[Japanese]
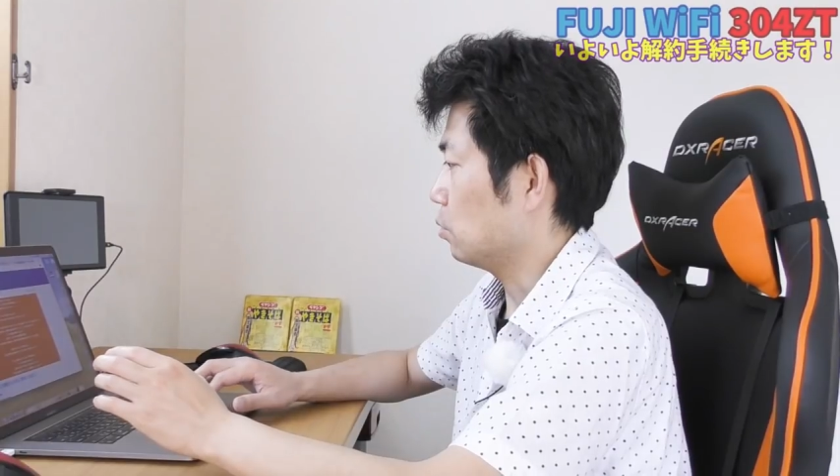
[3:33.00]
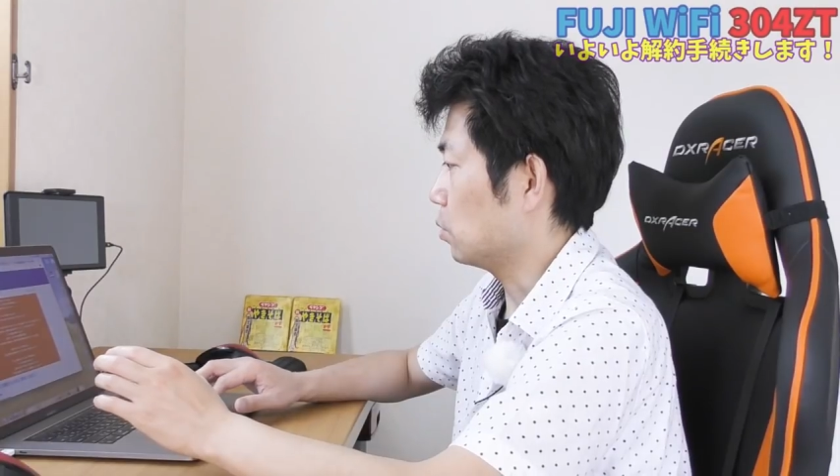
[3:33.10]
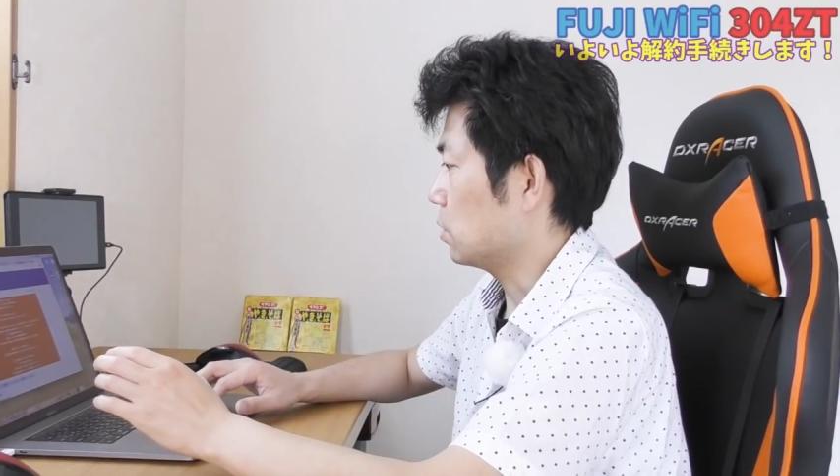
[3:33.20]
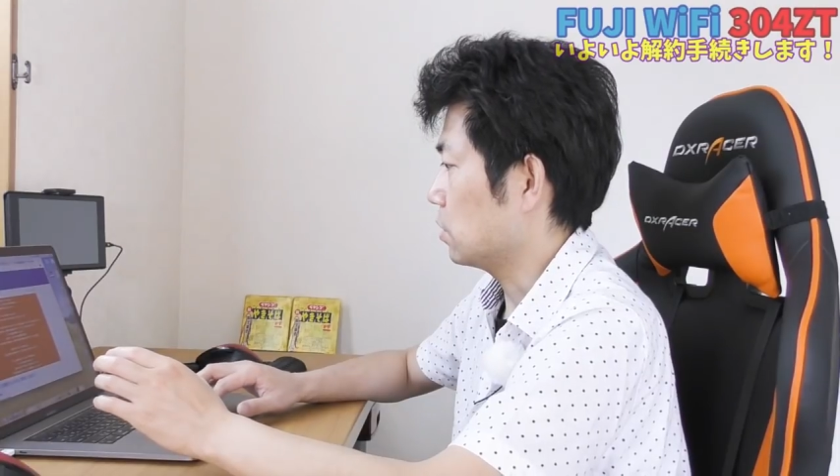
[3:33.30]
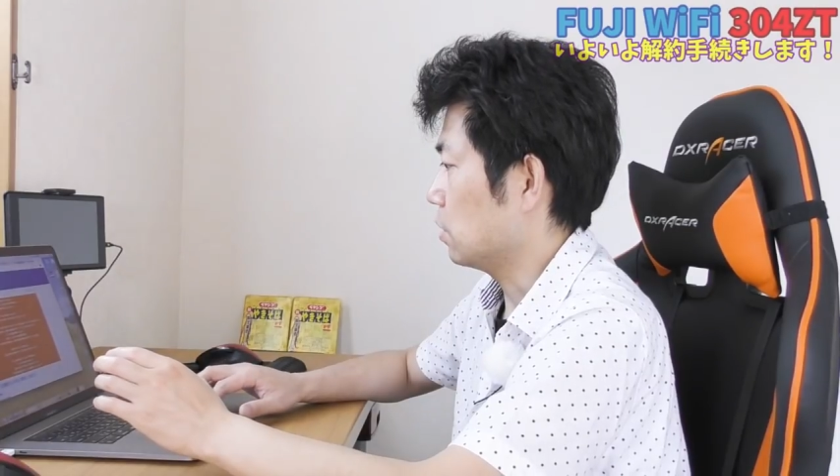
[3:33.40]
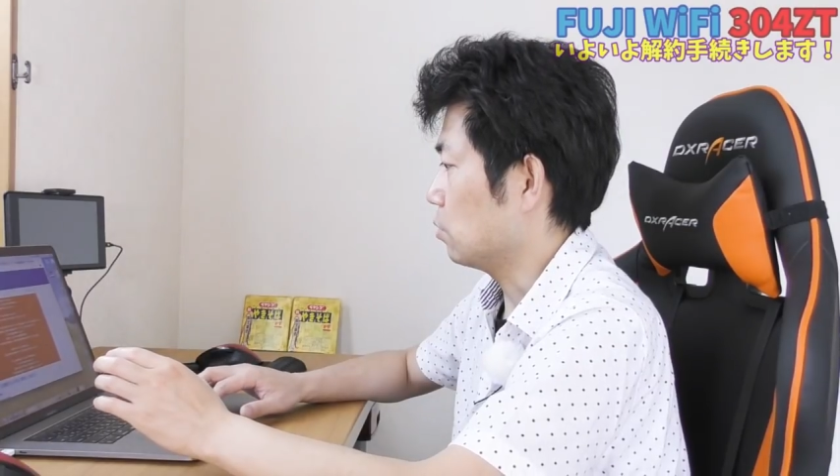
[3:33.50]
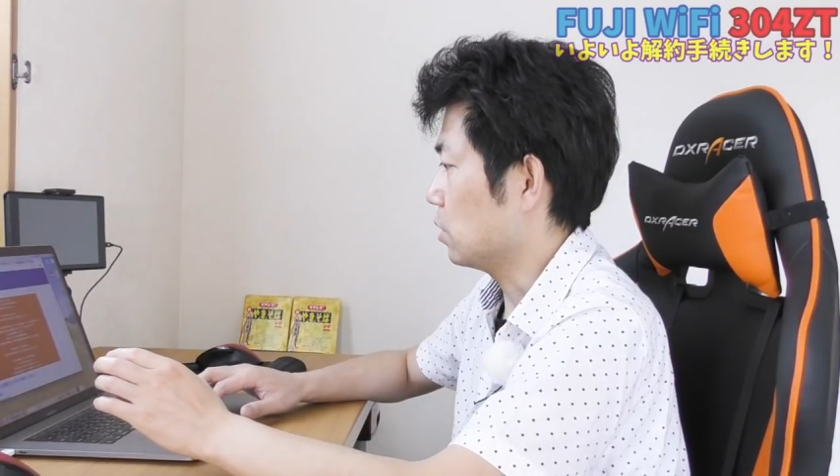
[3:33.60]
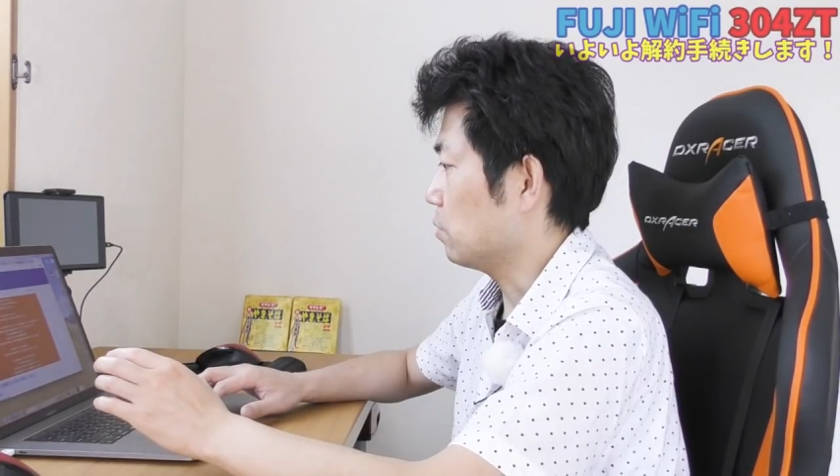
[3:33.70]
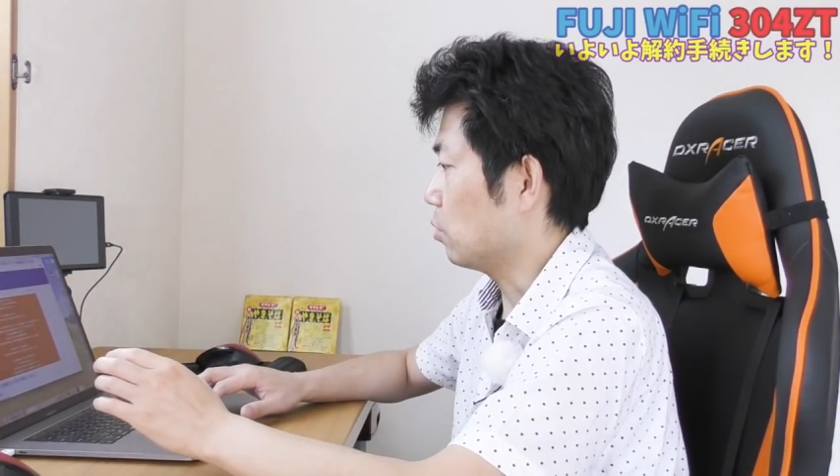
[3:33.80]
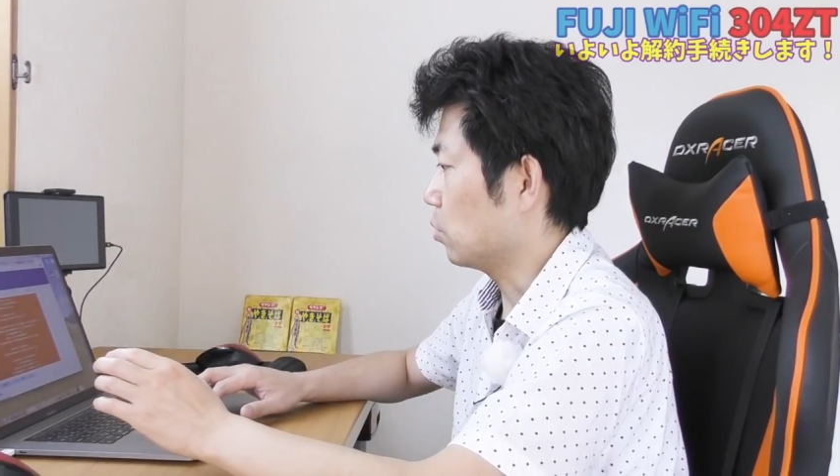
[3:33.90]
こちらを
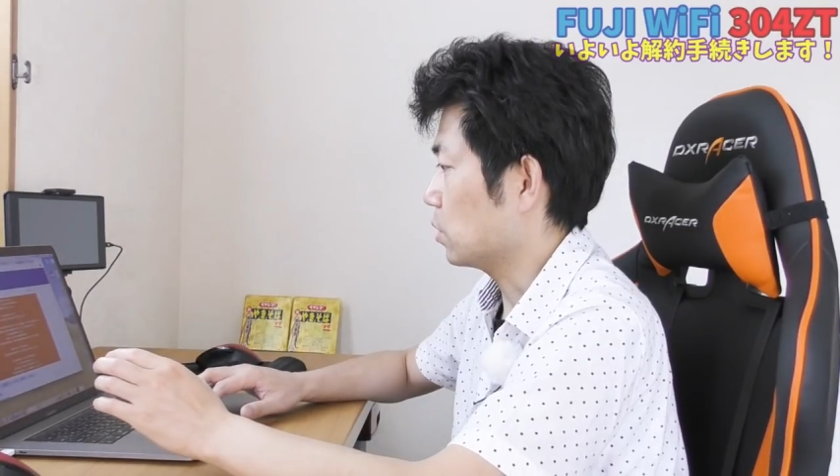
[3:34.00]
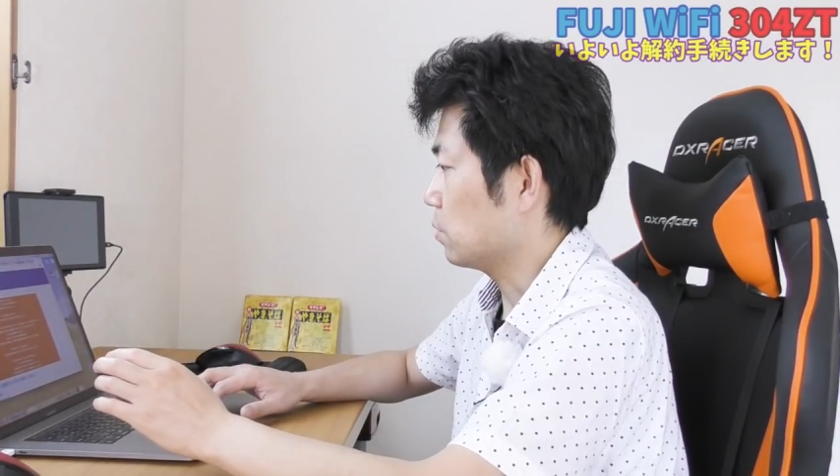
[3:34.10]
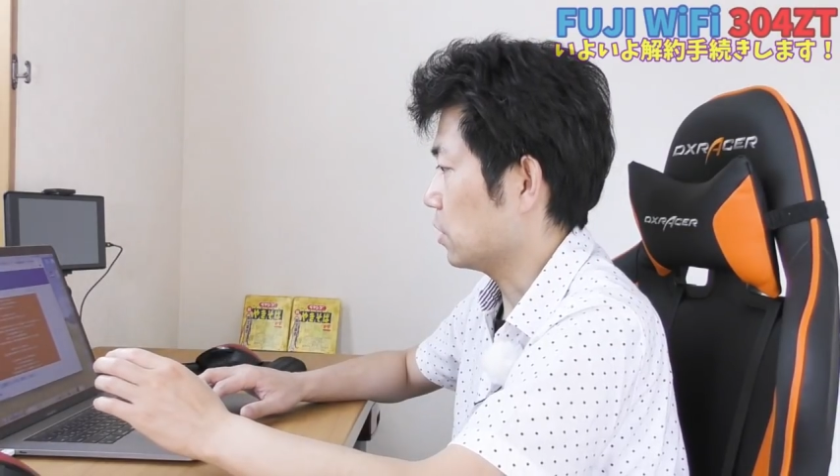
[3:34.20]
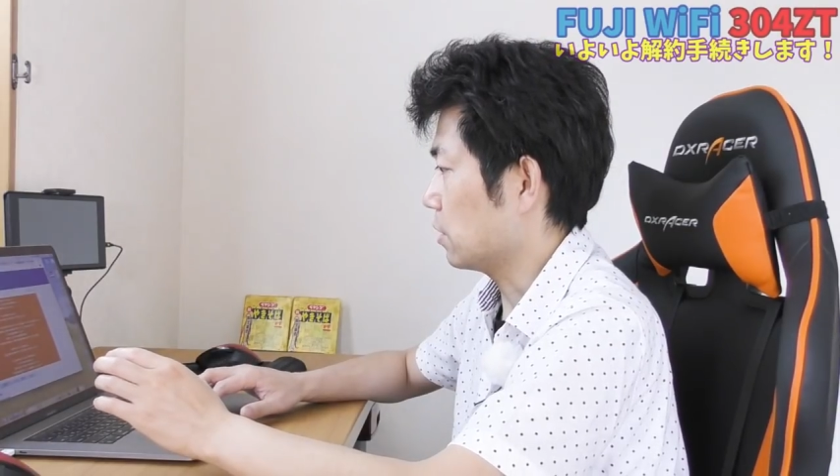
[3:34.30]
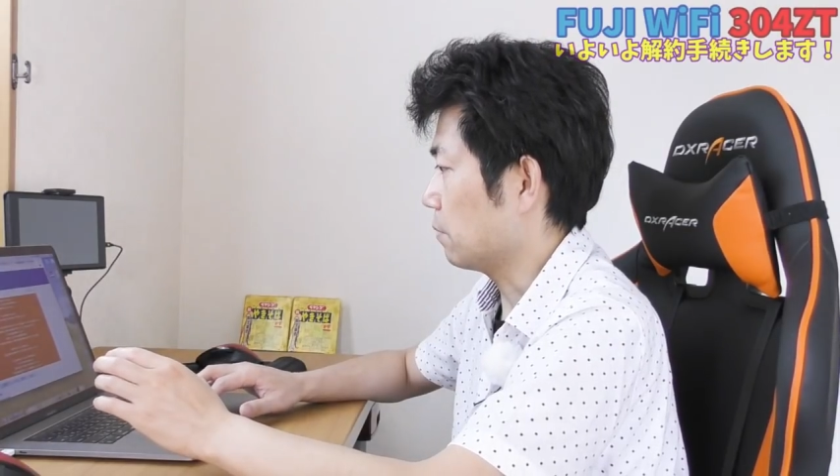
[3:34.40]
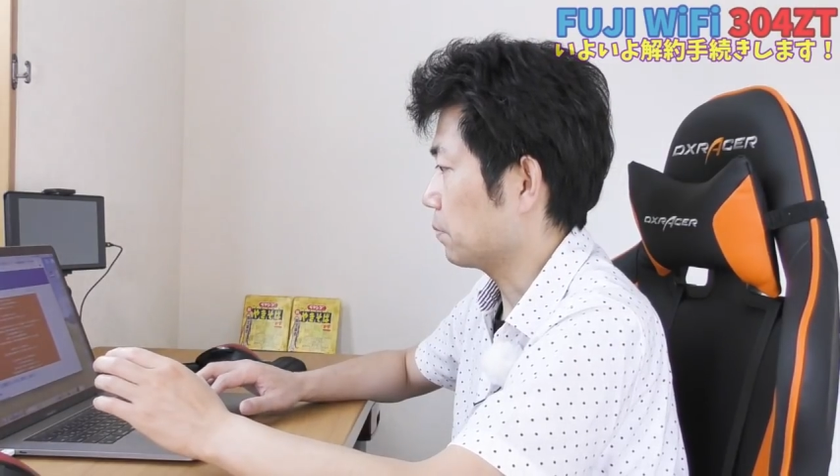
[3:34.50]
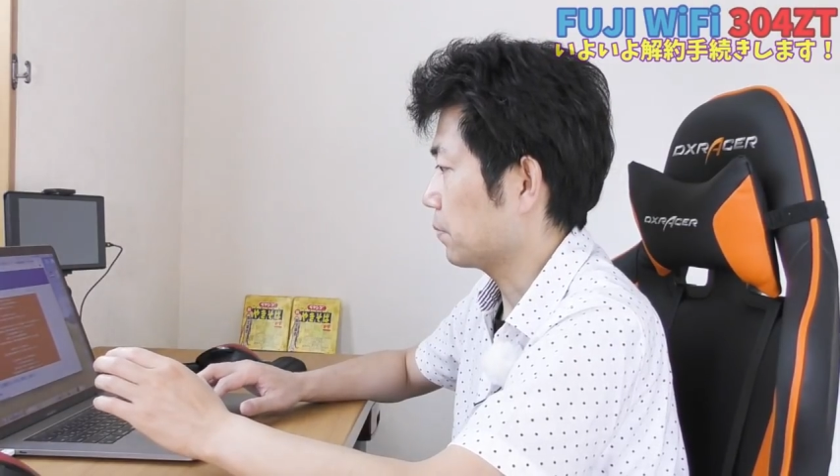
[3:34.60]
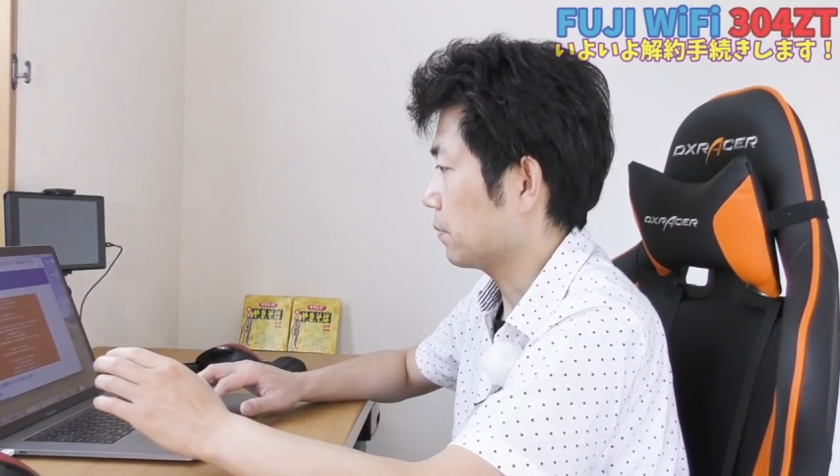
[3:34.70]
今押しました。